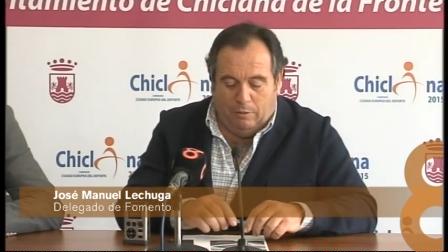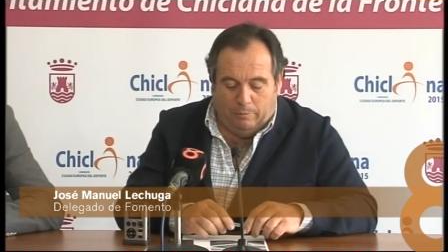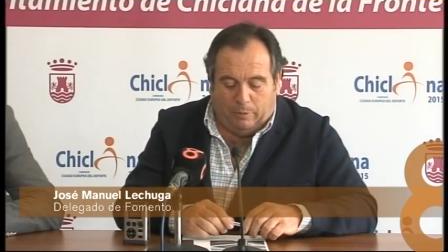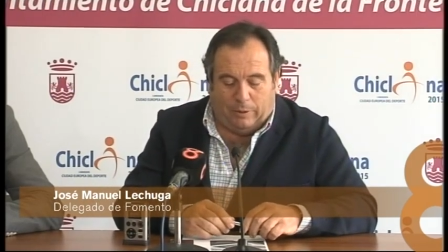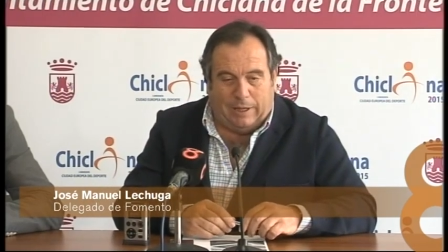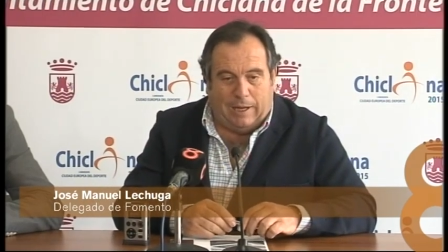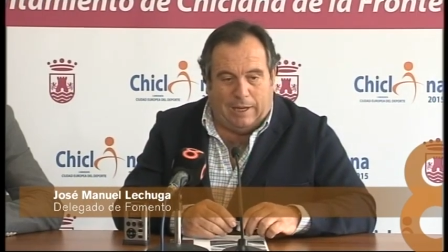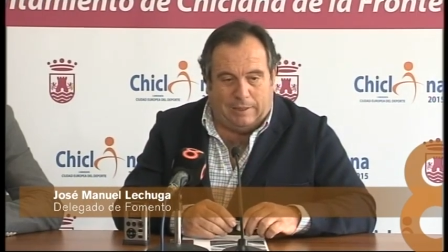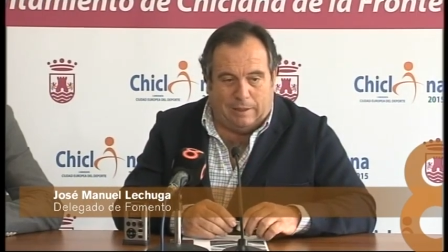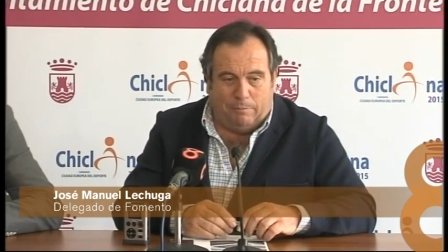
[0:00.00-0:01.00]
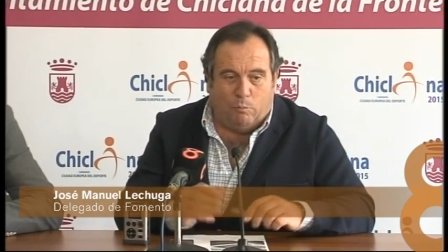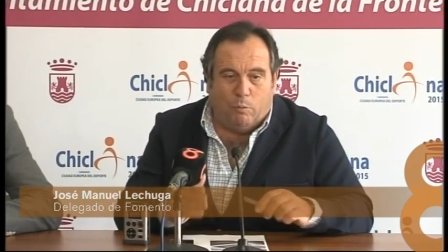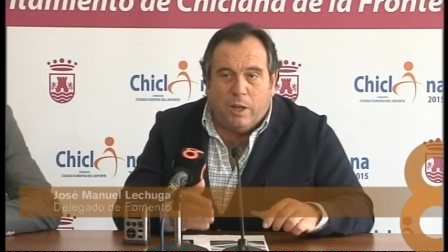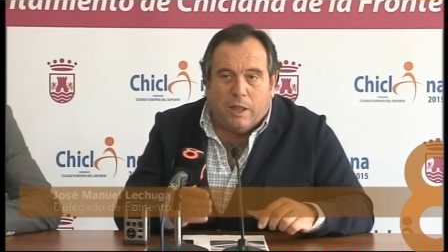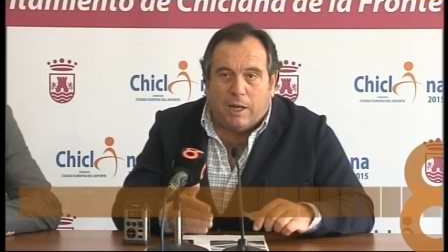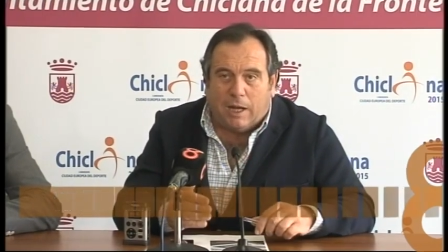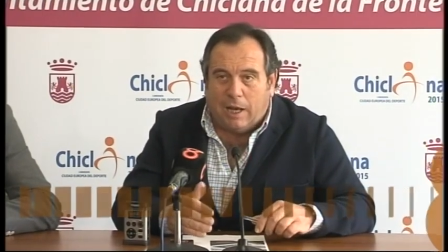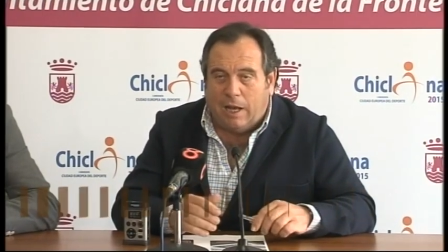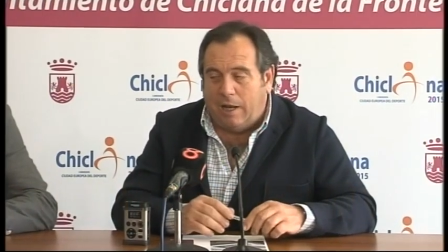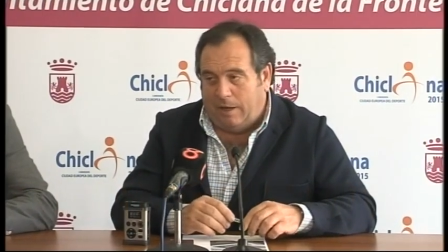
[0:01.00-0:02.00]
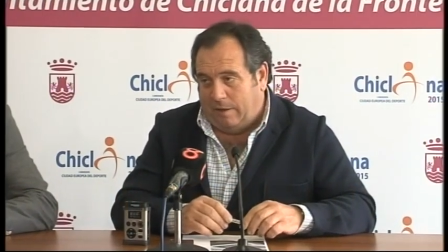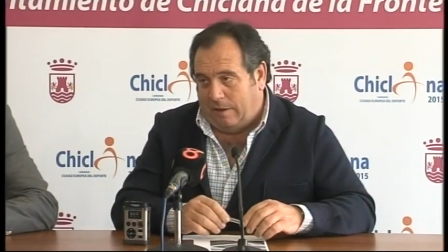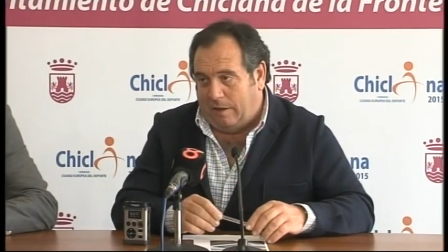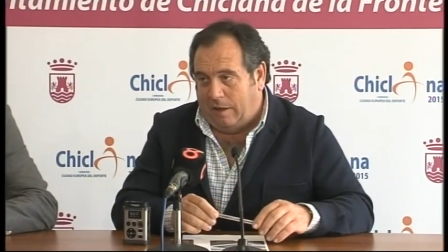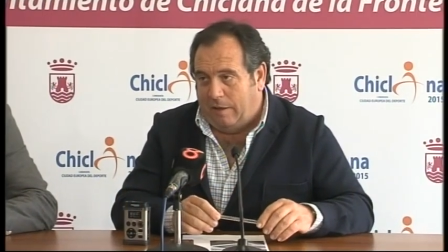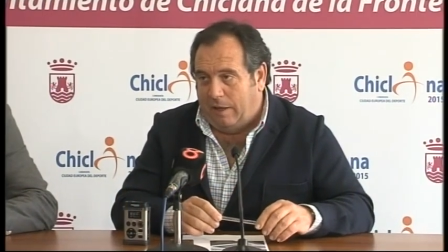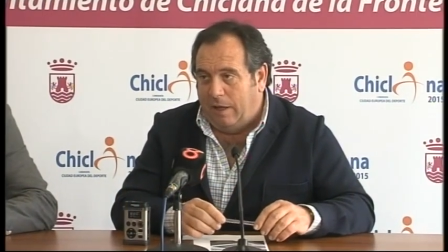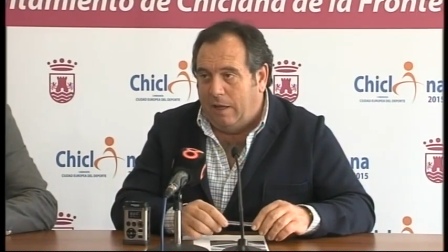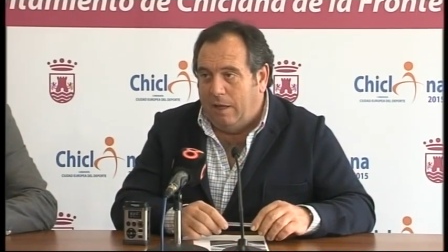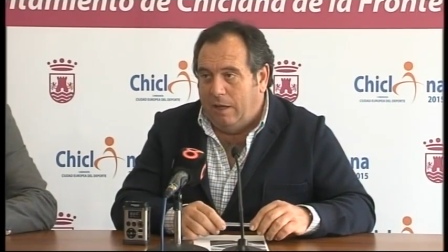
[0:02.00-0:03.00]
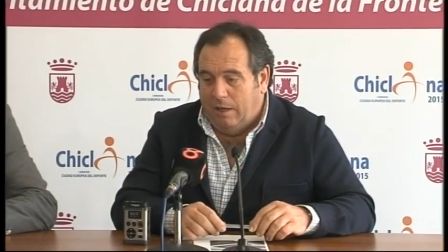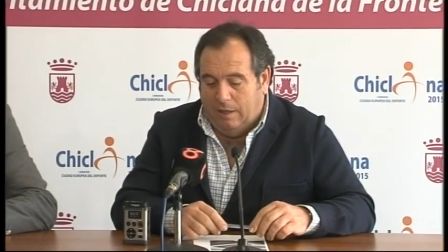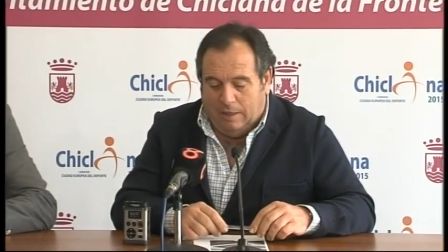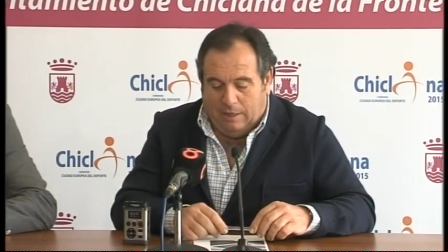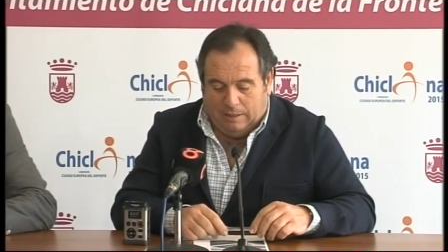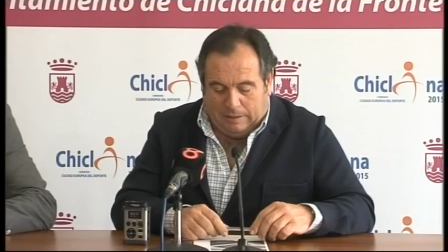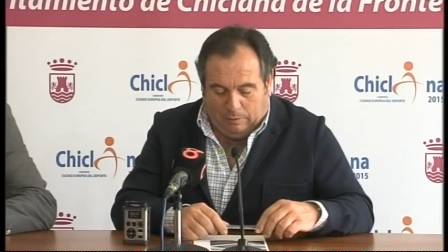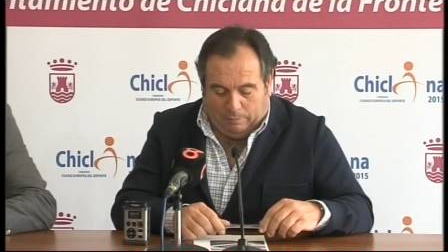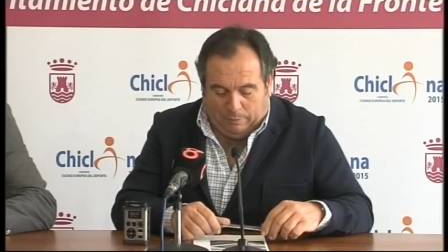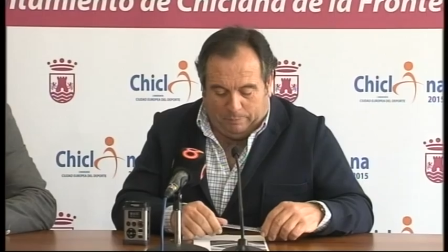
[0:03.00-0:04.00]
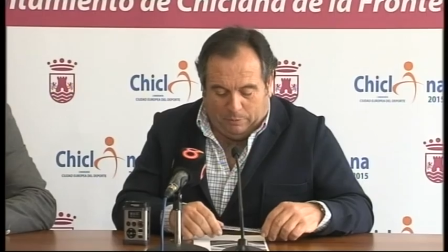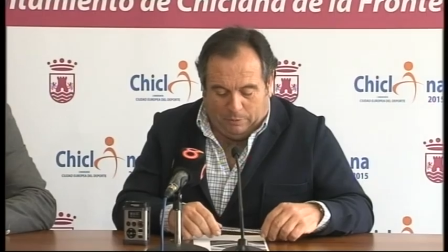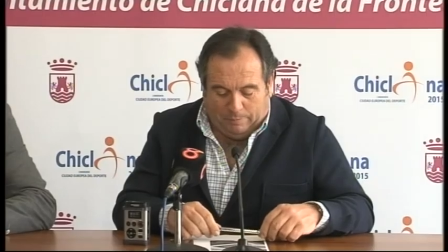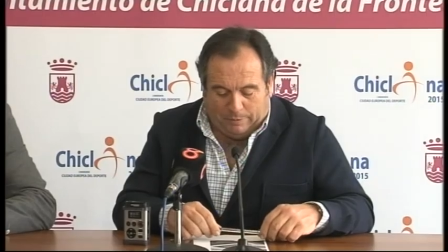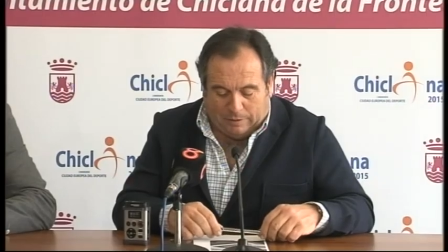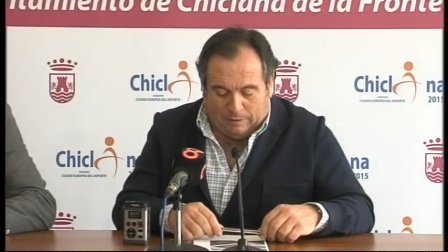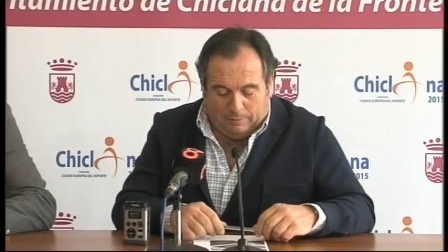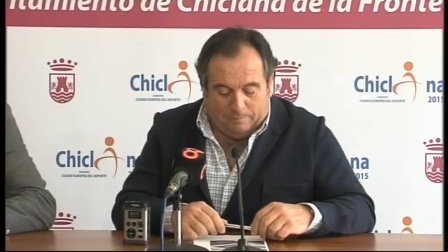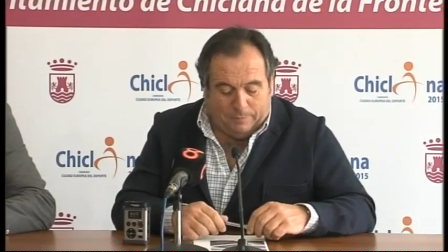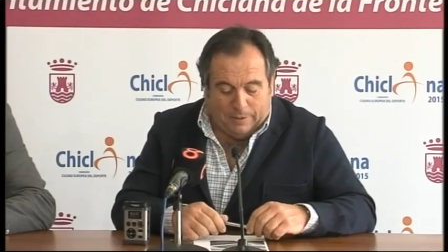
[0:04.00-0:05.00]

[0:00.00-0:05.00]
porque está muy cercana a las necesidades eh, de los propios empresarios.